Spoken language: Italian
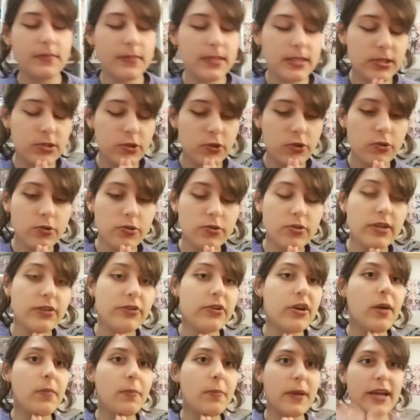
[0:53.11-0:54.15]
mese scorso è
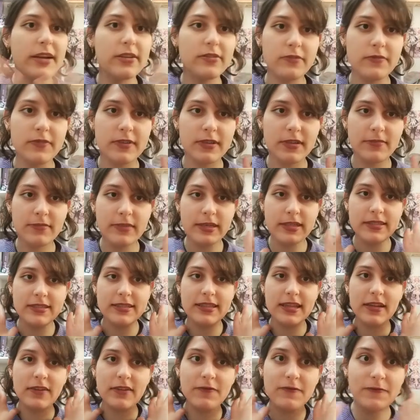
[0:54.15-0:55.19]
che ho aperto
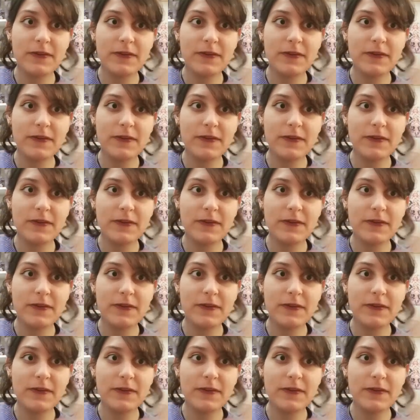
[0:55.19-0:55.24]
finalmente il